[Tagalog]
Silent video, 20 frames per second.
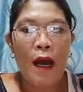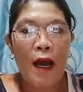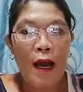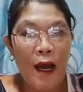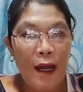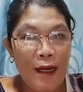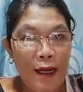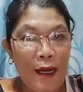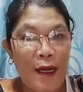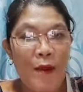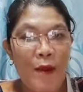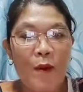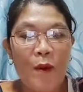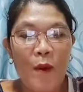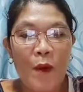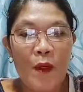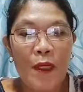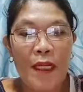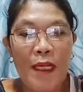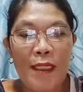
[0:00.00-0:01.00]
Ah,
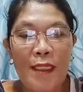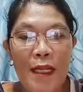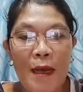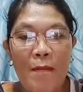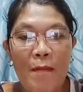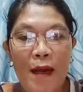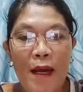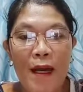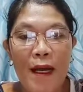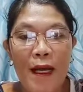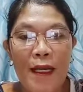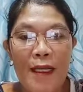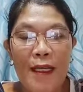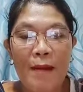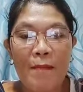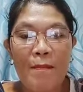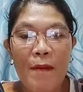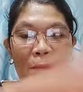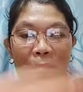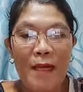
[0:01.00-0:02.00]
nanonood kasama ang
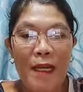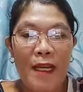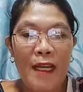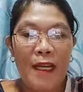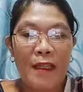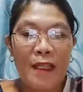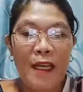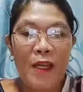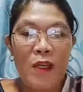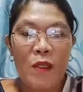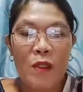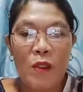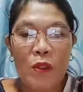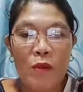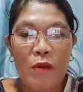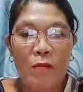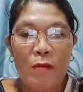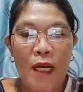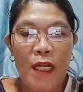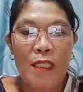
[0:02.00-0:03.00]
kanyang pamilya. Thank you
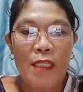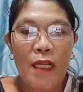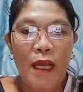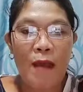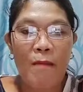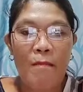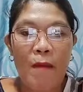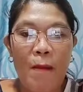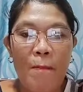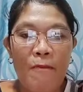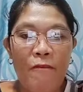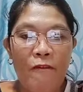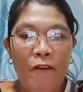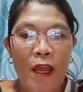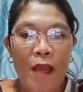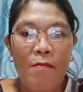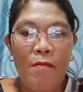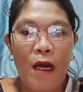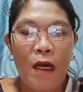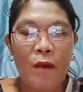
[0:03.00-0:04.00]
so much. Kay Ma'am
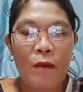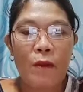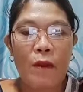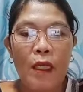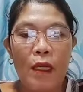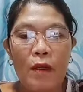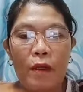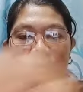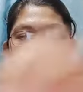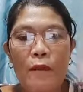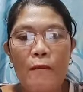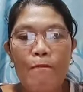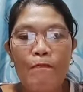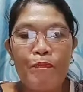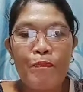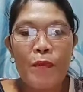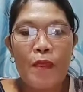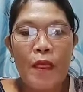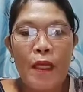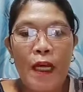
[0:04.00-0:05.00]
Faye Bakulod.
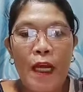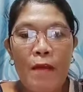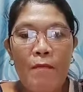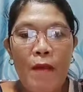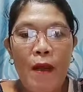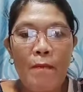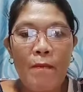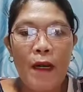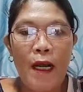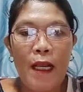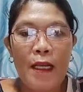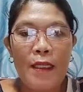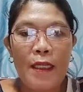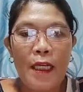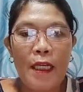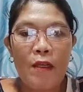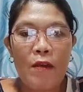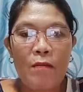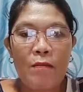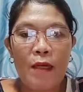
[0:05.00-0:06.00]
Kay Ma'am
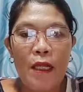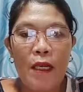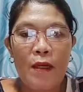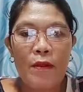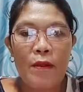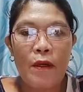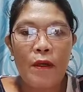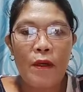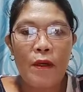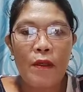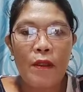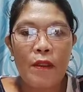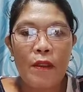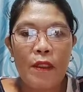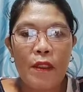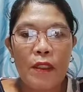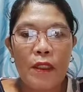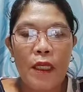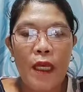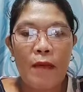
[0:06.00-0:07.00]
Caldino
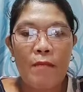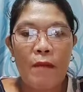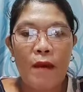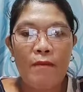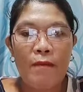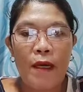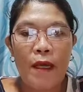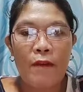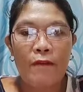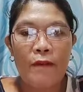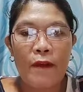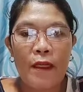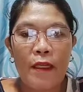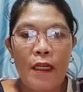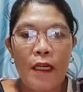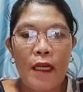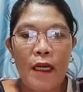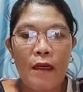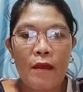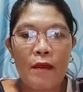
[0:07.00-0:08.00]
Melrose. Kay Ma'am LV
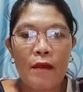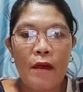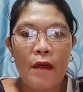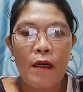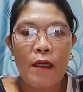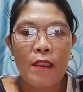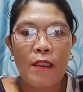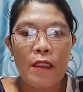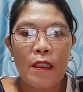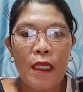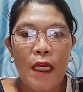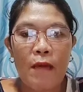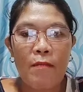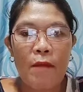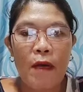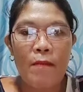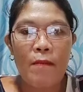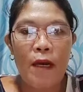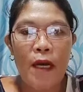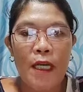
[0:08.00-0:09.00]
De La Cruz.
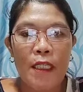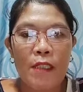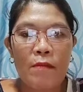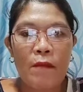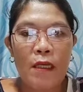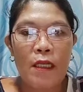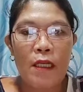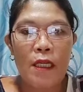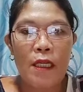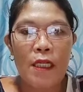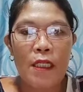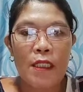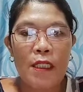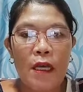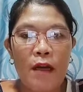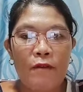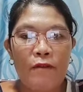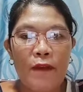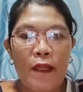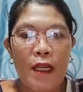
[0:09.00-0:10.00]
Kay Ma'am Hasmin
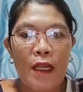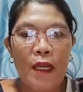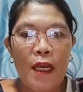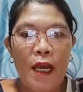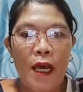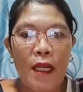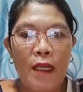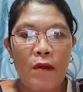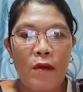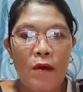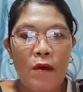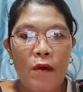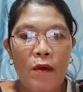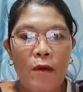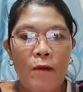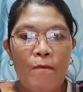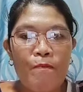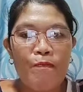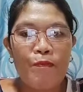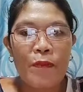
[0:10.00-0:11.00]
is
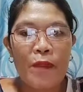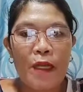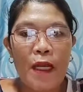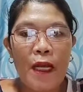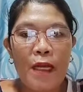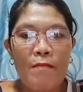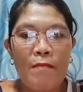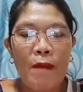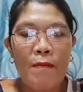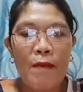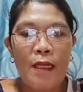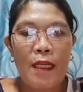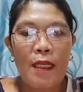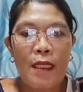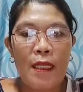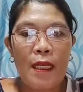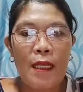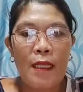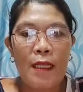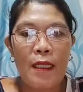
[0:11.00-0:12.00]
Haviliano. Kay Ma'am
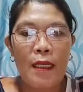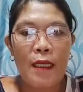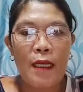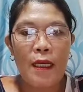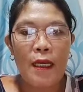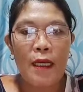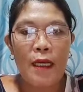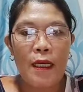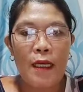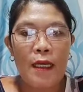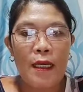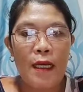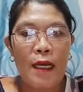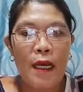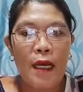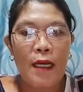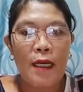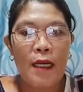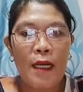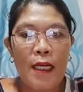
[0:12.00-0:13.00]
Lini Lin
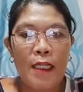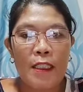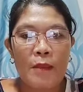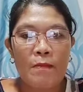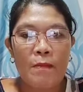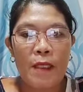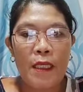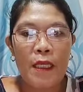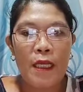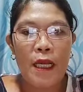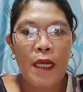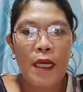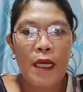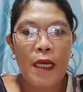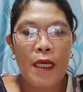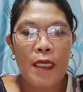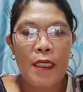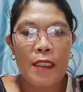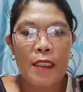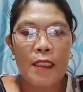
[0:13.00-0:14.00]
ng Las
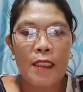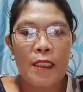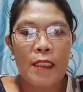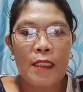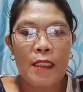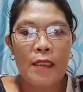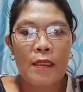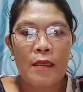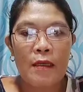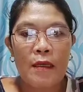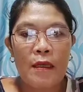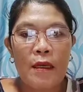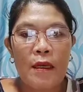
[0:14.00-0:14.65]
Piñas.